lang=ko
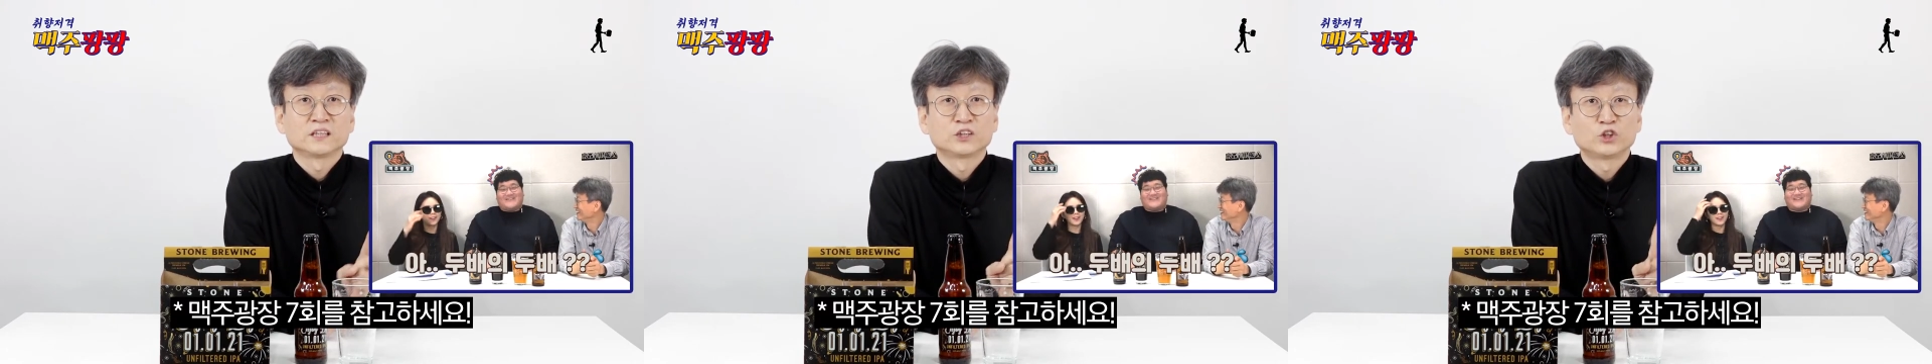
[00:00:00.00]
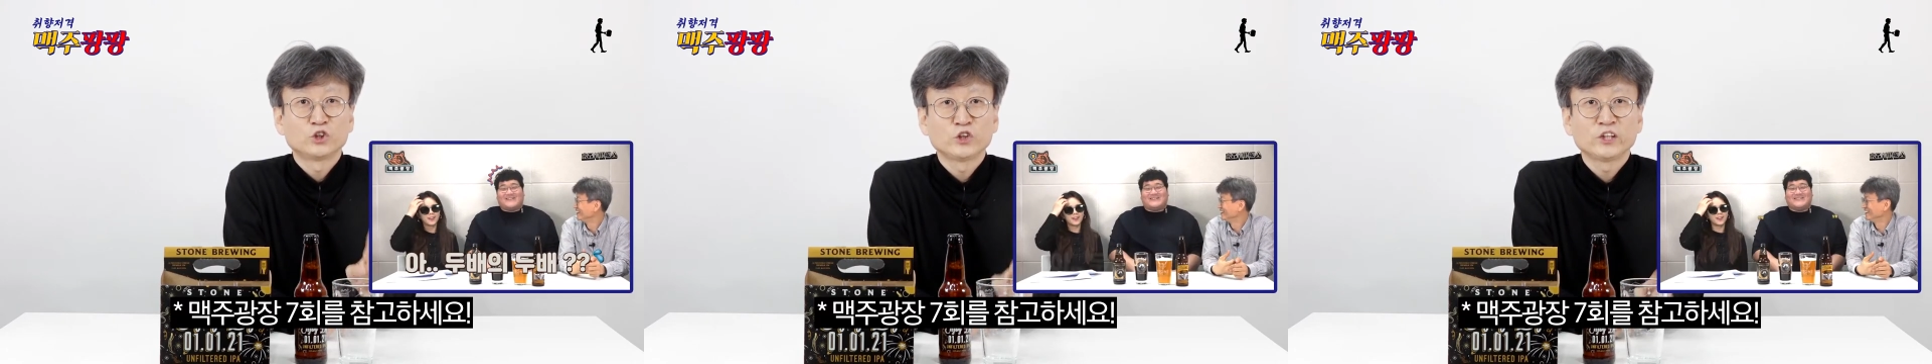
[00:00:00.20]

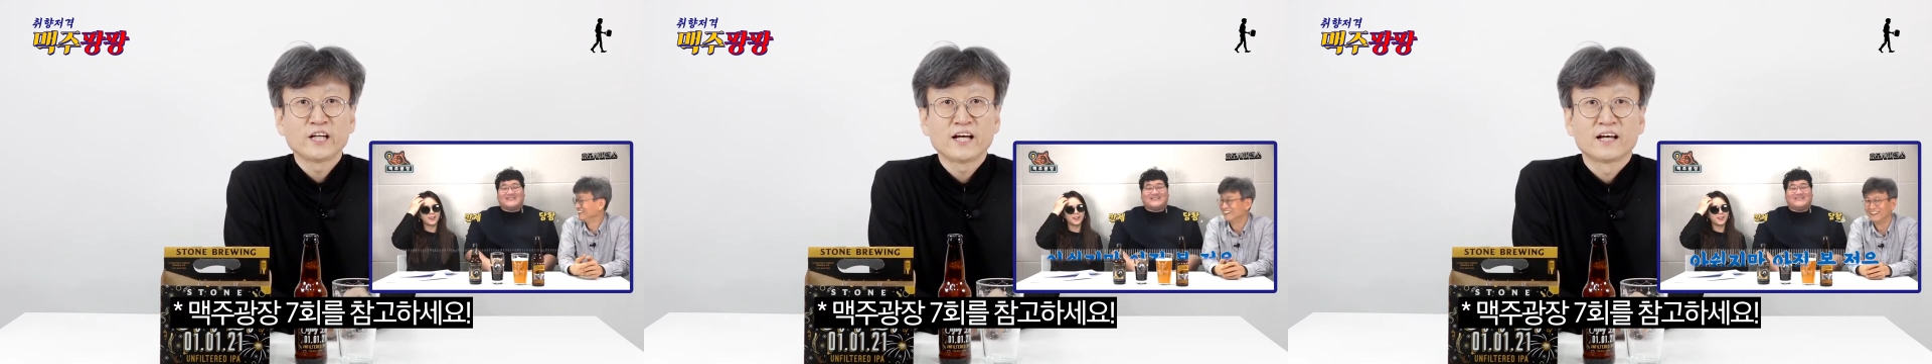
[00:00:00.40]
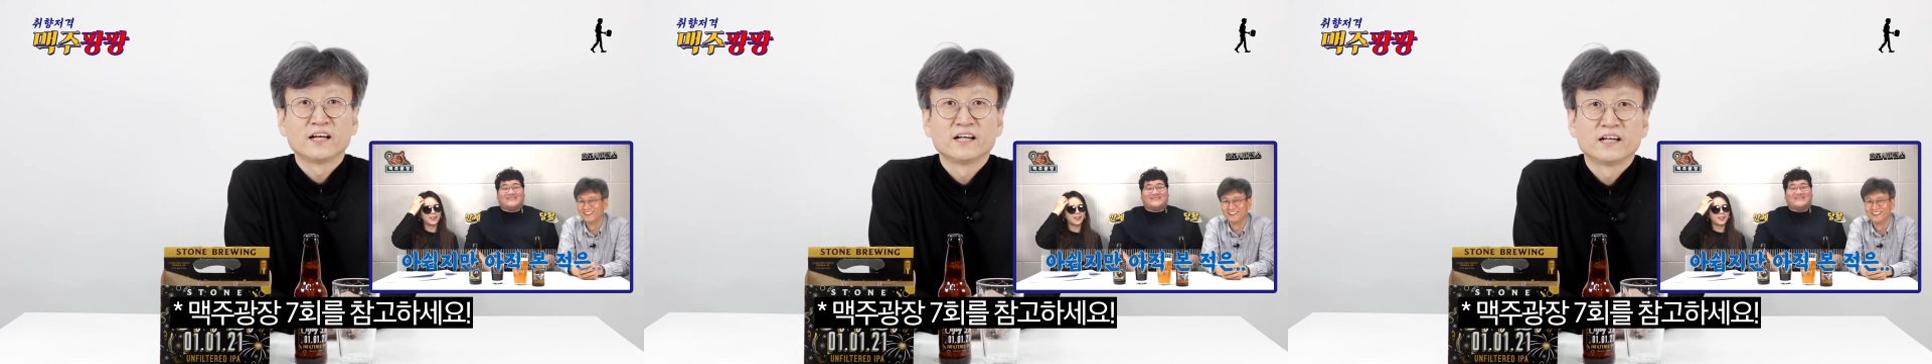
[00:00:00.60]

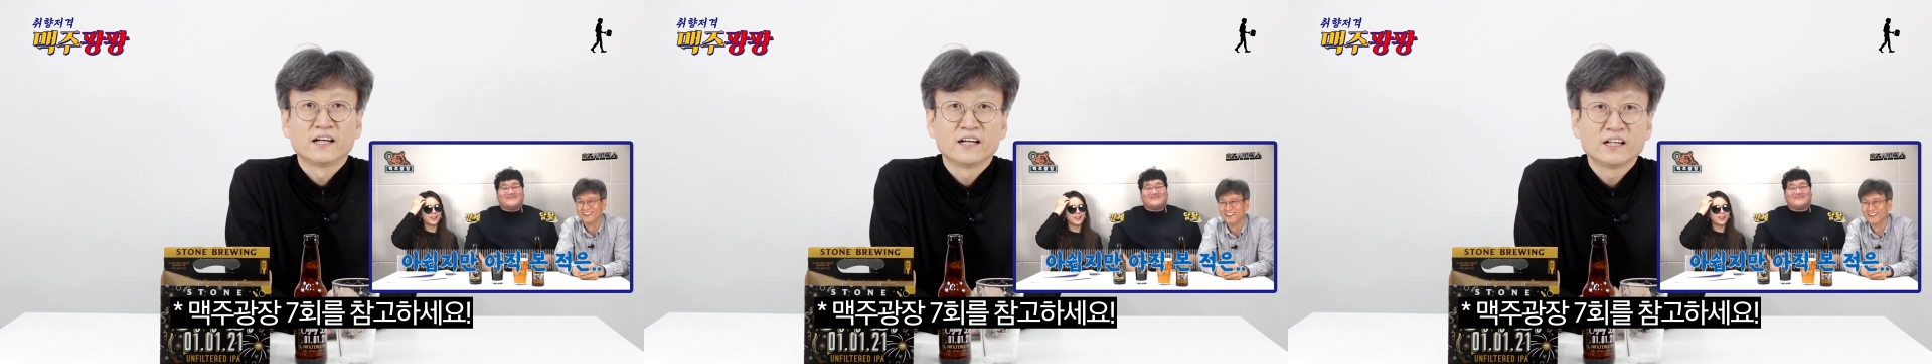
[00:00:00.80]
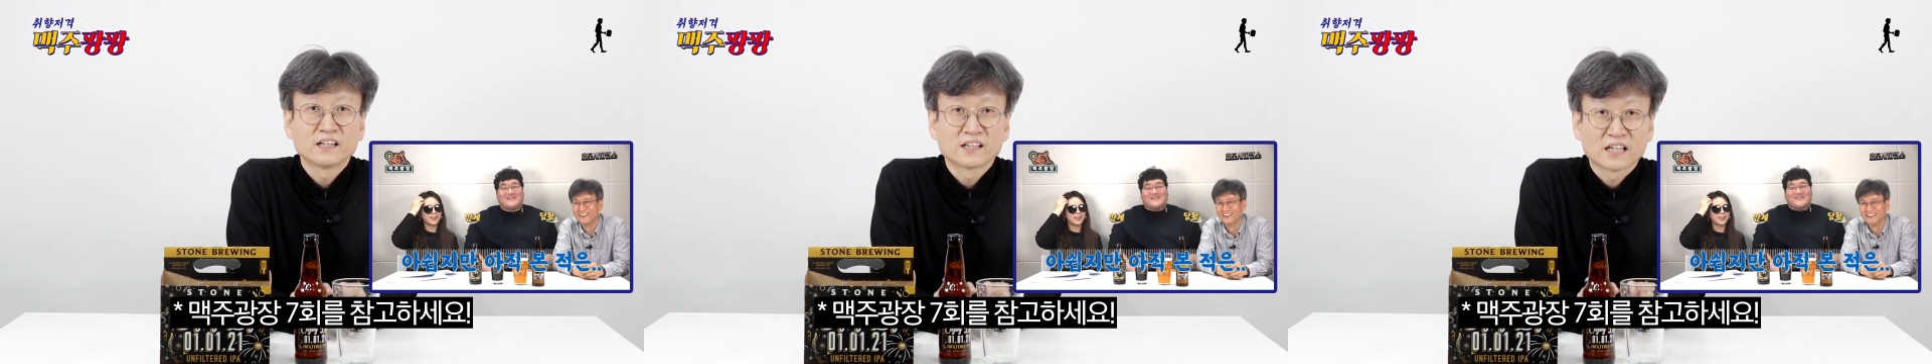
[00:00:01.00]

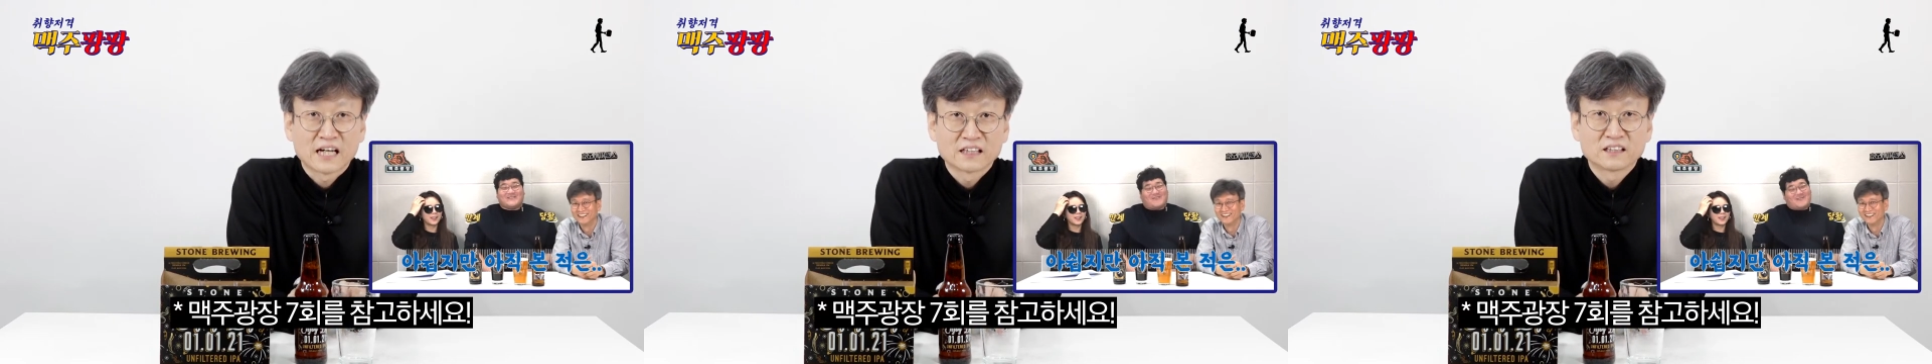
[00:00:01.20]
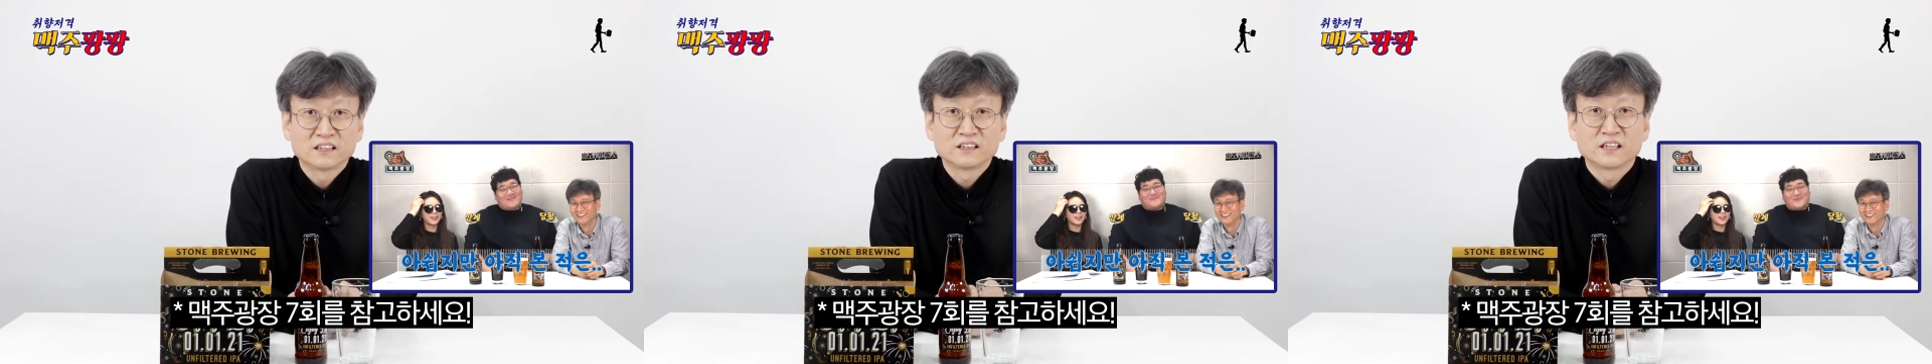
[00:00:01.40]
7회에
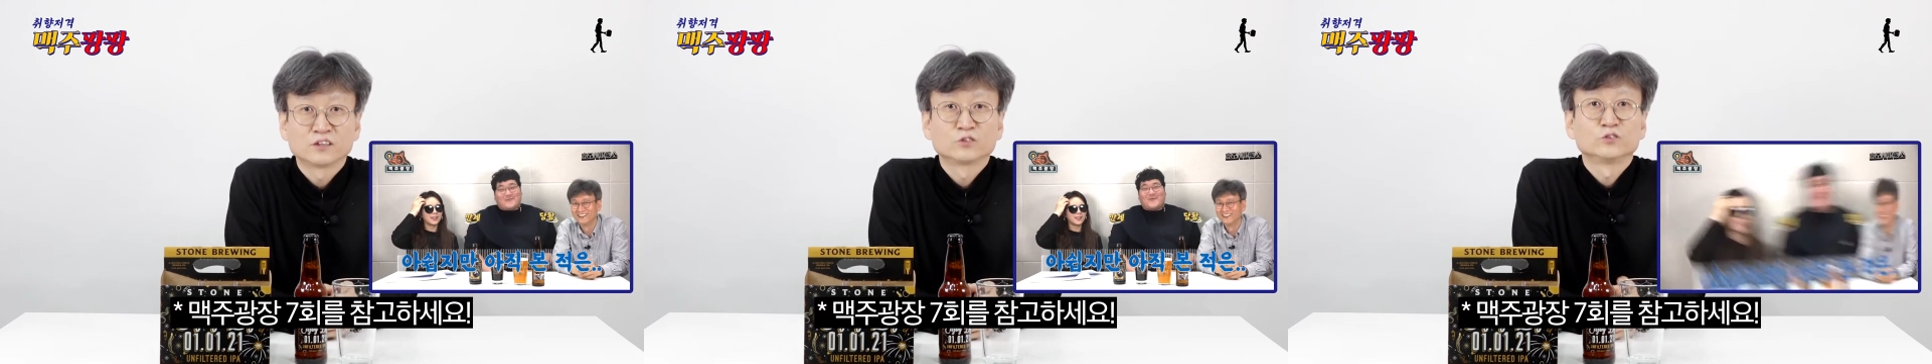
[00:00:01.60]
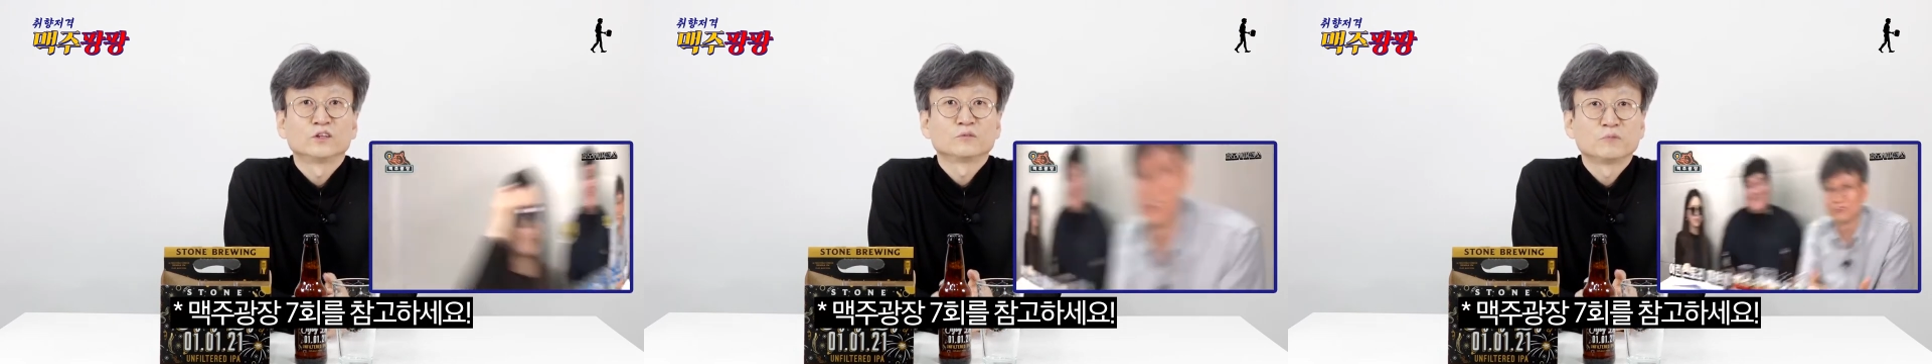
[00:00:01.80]
같은
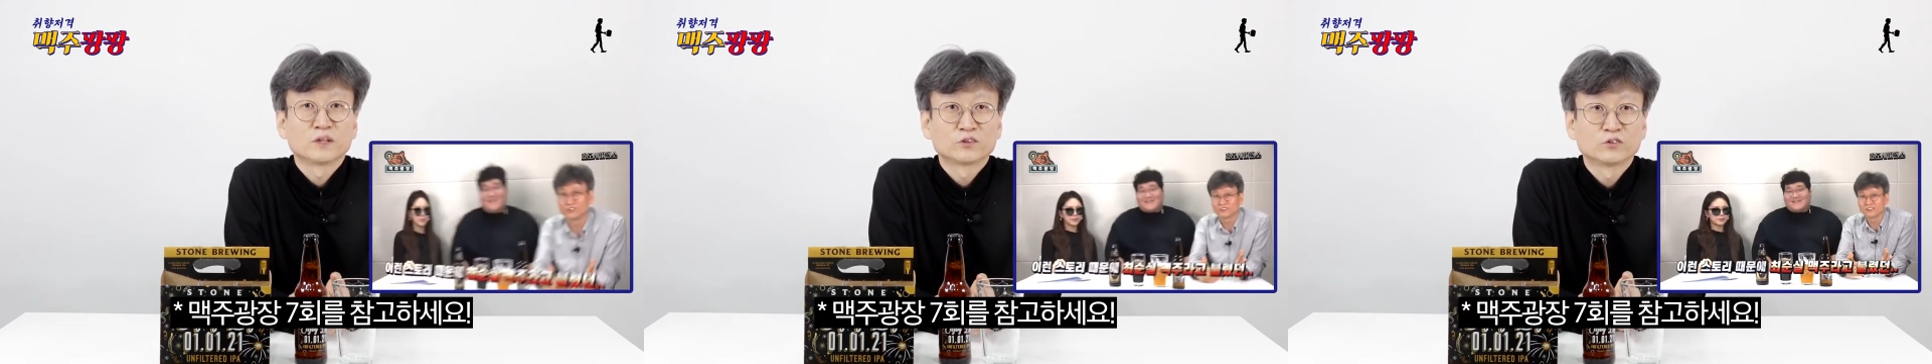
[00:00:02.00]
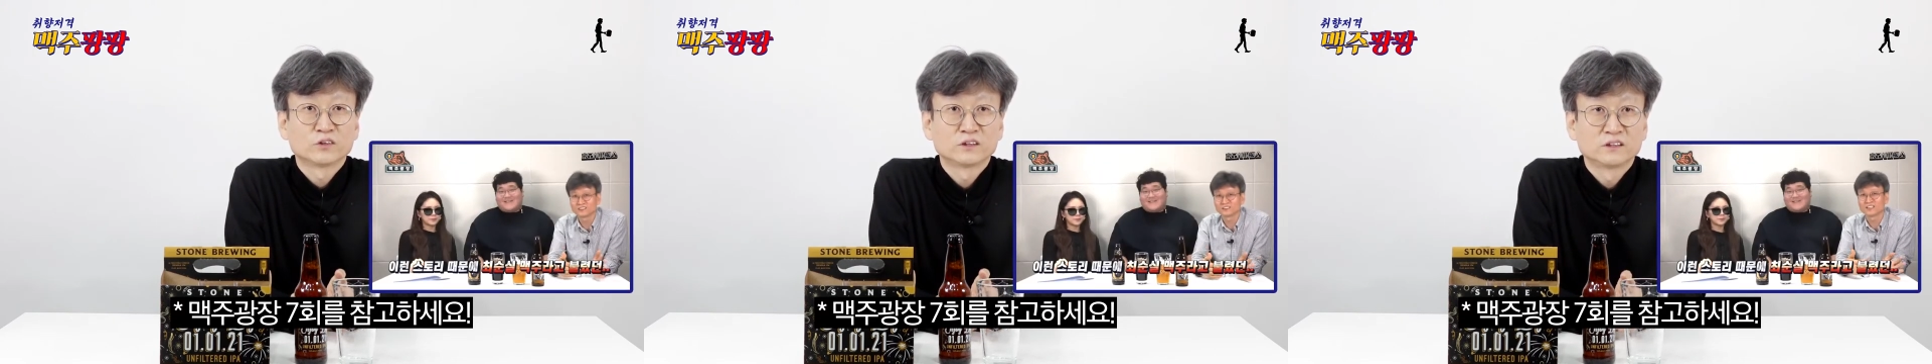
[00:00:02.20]
양조장
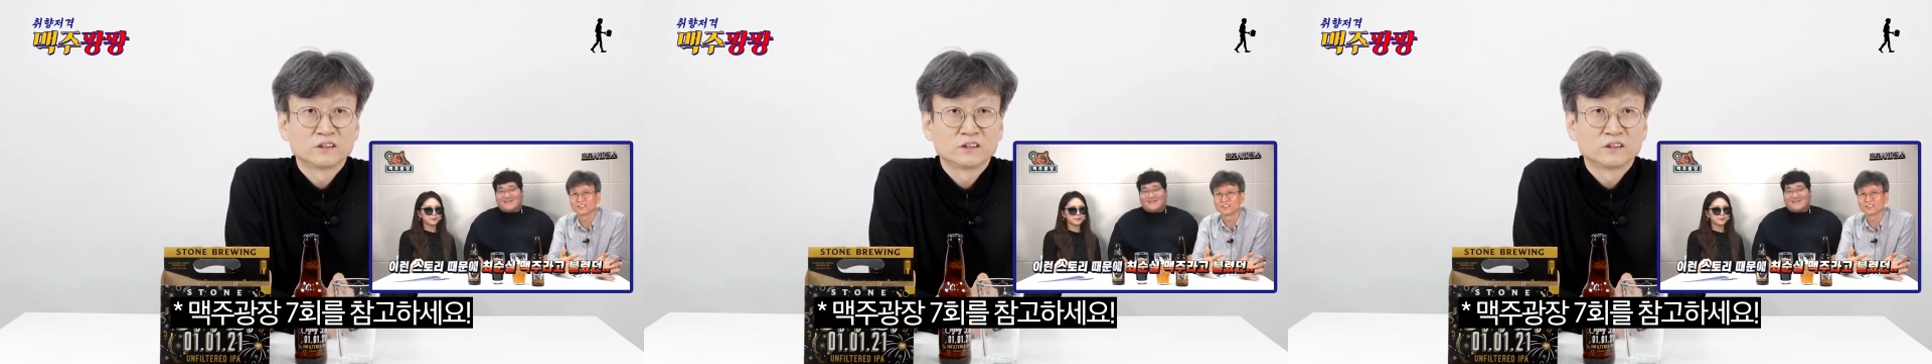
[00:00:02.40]
맥주가